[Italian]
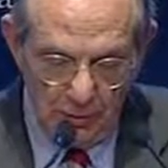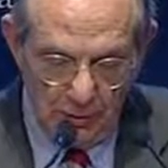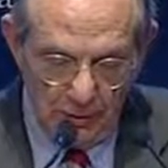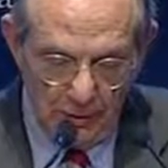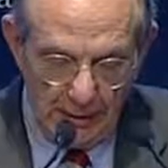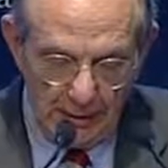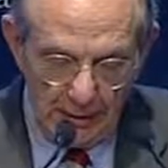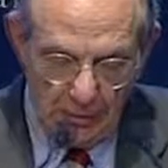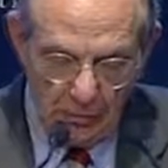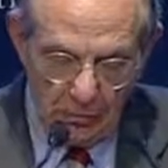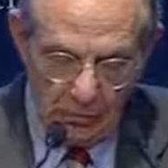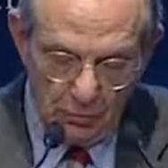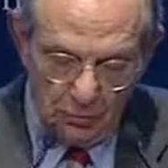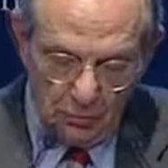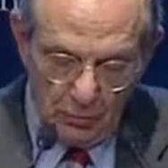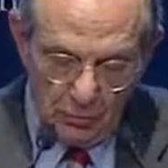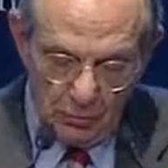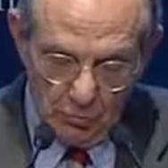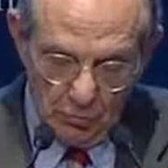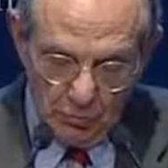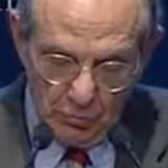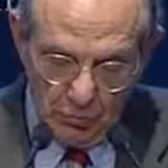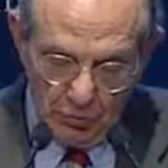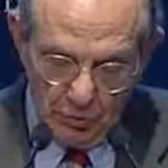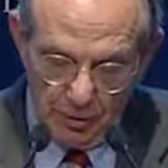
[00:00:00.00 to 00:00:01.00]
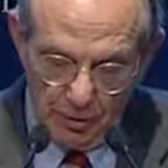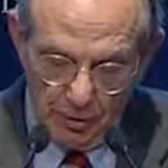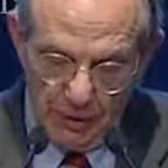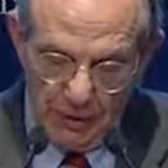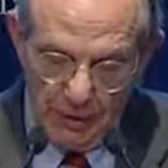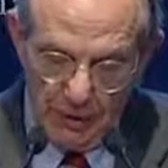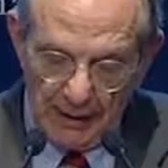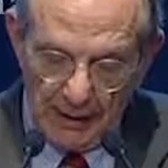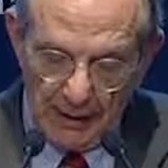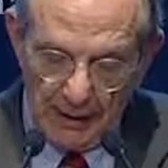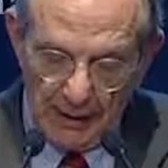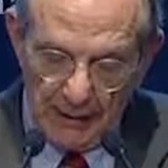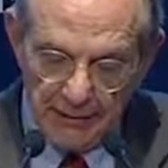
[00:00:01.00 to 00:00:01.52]
nato con l'Unione
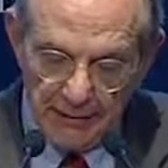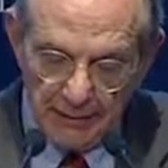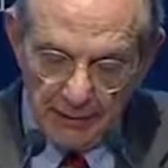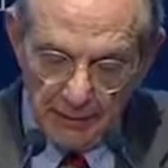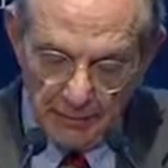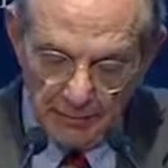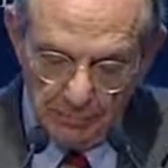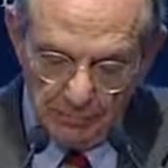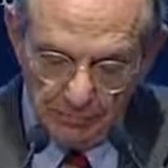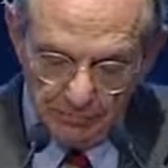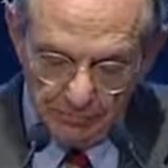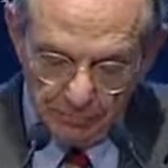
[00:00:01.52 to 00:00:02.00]
bancaria.